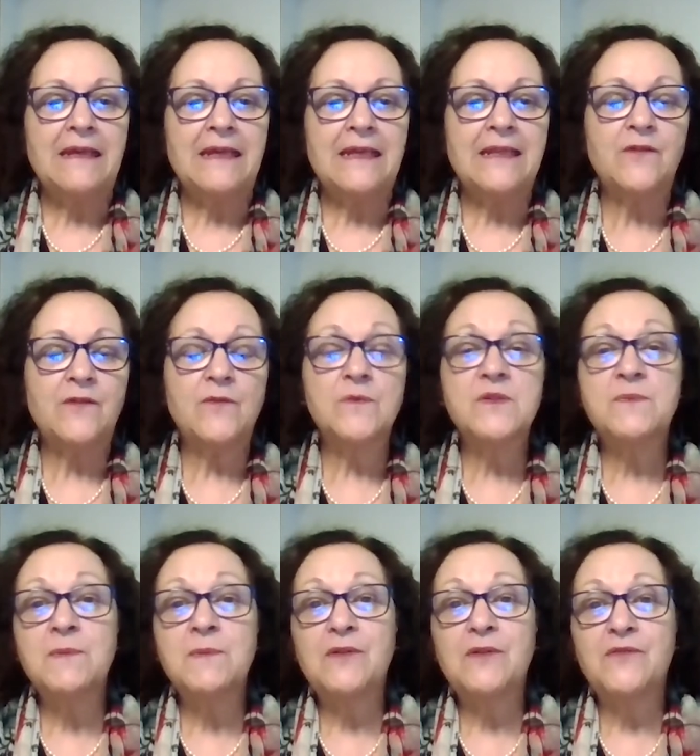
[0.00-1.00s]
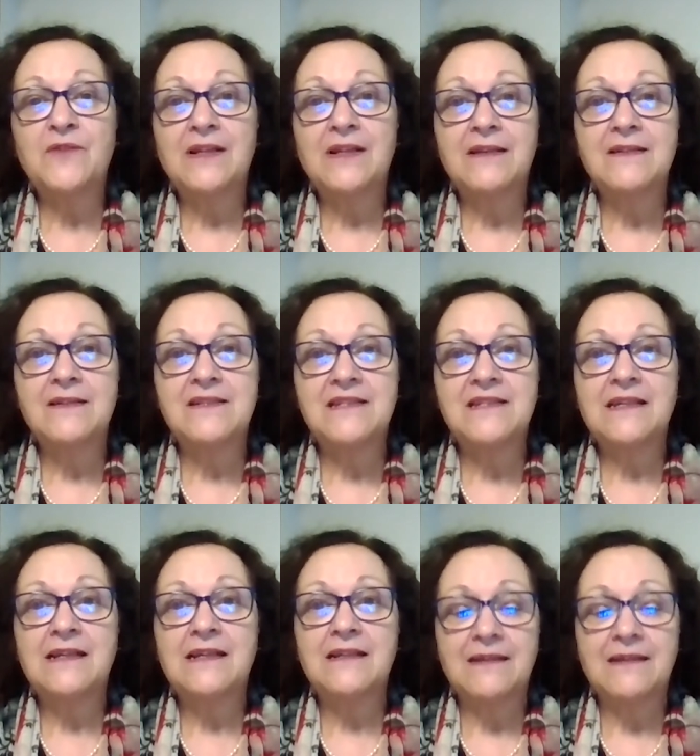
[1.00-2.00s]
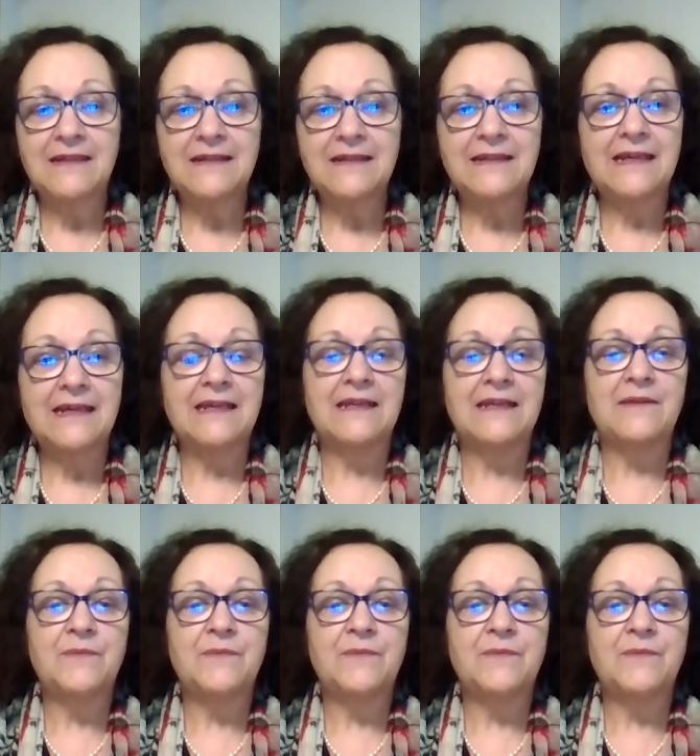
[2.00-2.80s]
Então vamos primeiro falar de Allan Kardec.